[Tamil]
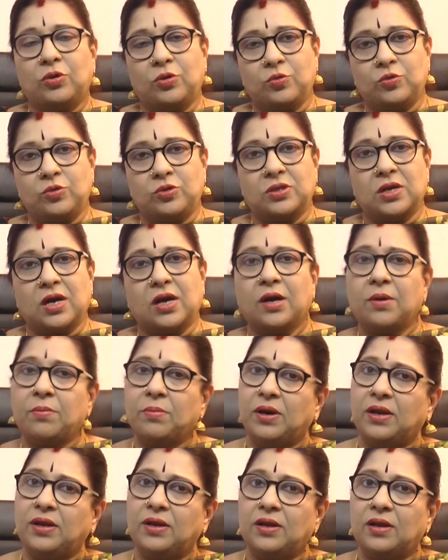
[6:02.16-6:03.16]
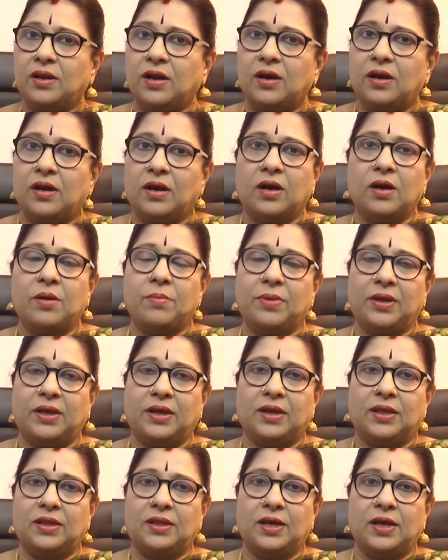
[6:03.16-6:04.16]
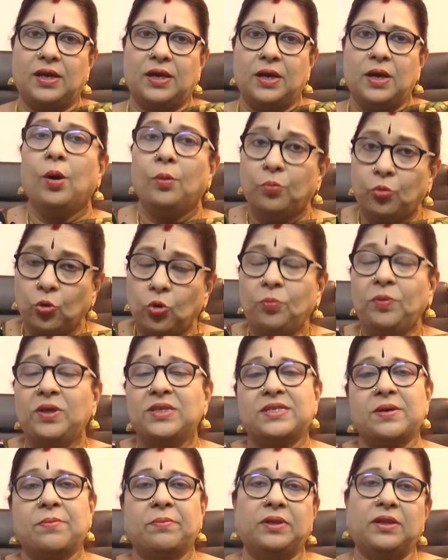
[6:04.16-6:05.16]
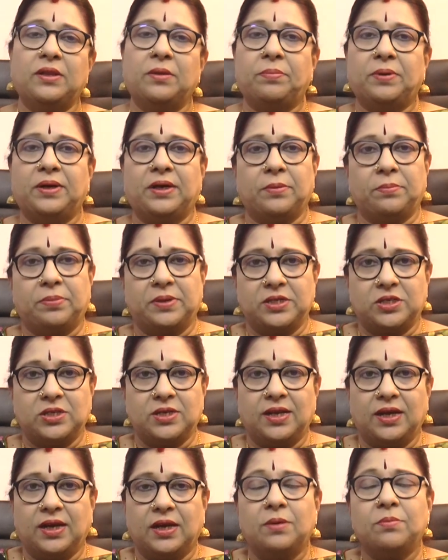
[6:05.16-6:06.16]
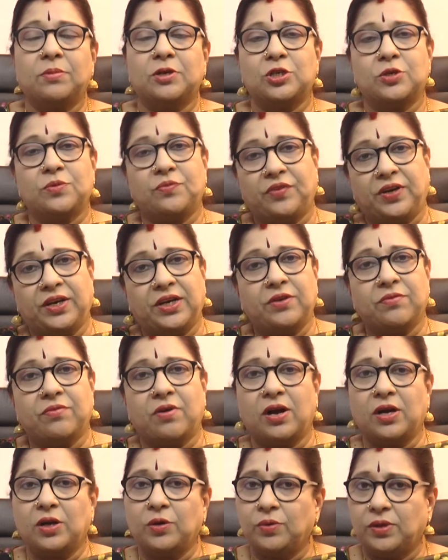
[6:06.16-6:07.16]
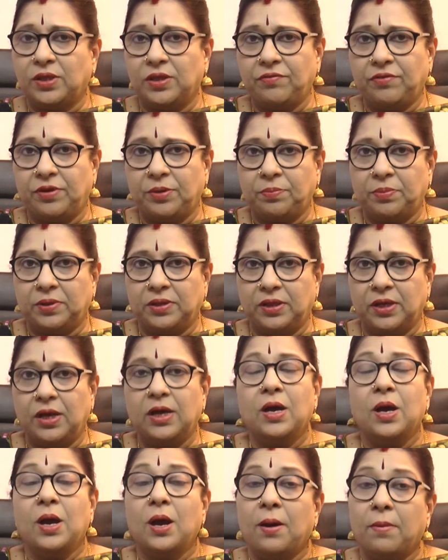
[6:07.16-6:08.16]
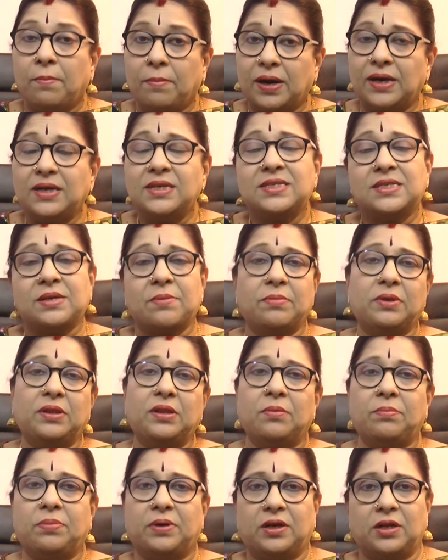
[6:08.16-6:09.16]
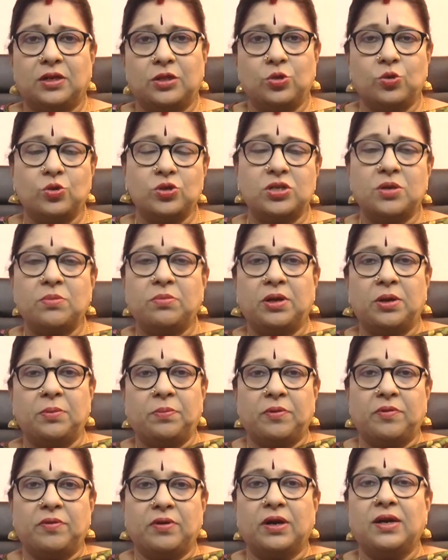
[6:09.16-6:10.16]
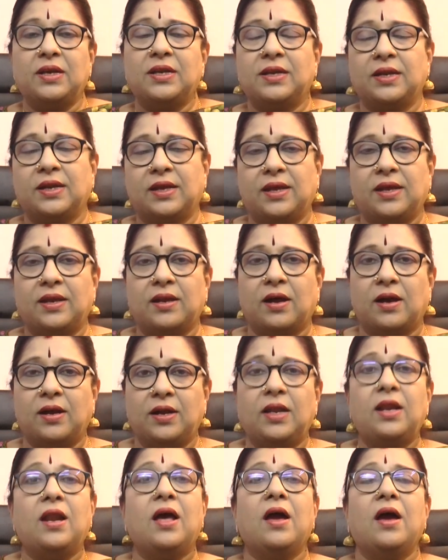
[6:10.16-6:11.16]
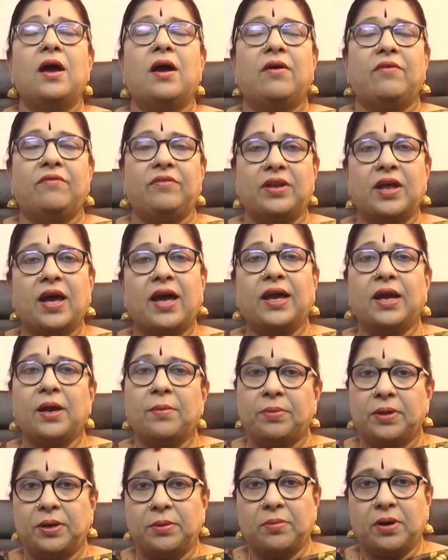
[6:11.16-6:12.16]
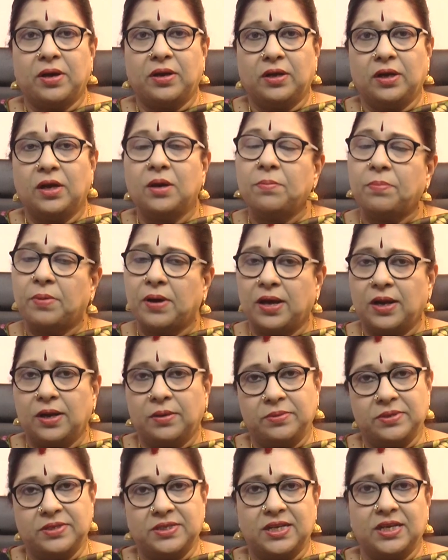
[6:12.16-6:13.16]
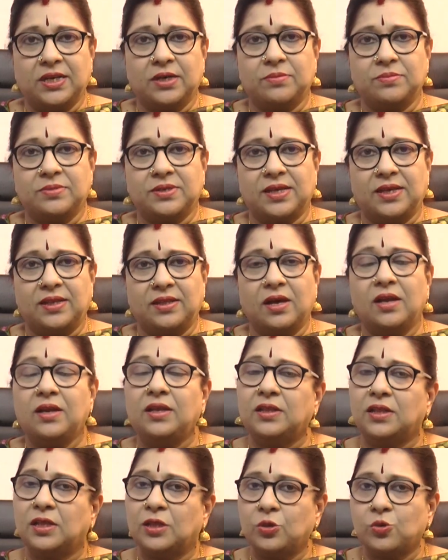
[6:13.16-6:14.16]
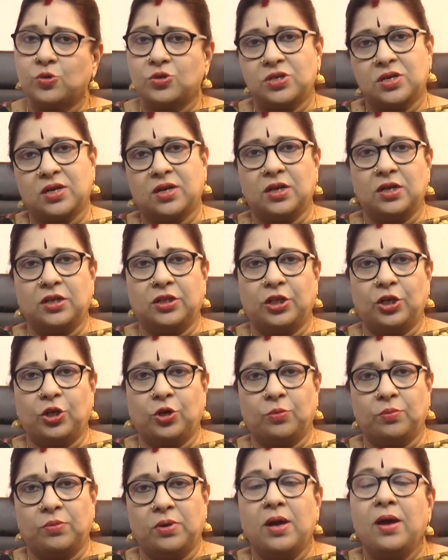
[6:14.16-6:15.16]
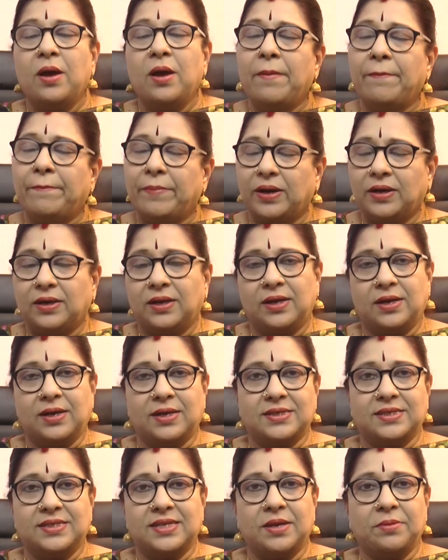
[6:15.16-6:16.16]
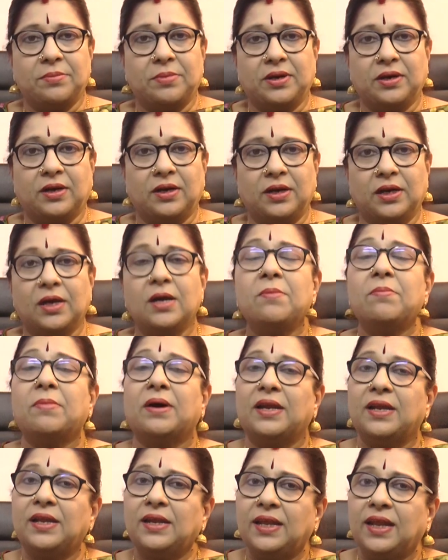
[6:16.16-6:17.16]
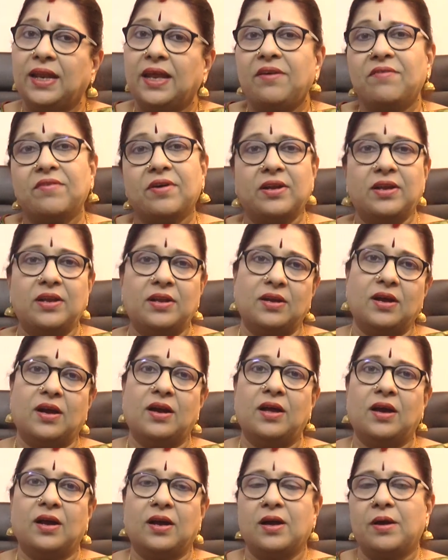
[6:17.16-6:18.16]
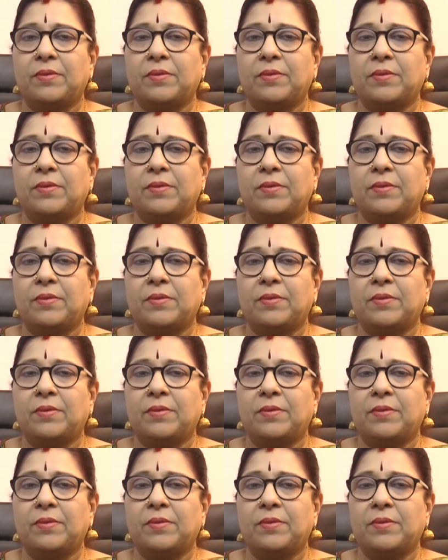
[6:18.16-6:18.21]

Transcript: ஒரு உற்சாகமான நாளாக அமைகிறது பூமி சம்பந்தப்பட்ட பிரச்சனைகள் மற்றும் வீடு வாங்குவது விற்பது மண் சம்பந்தப்பட்ட தோஷம் இருப்பவர்கள் இன்றைய நாளில் விநாயக பெருமானுக்கு பால் அபிஷேகம் செய்தால் இந்த தோஷங்கள் தீரும் மகர ராசி அன்பர்களுக்கு மன நிறைவான நாளாக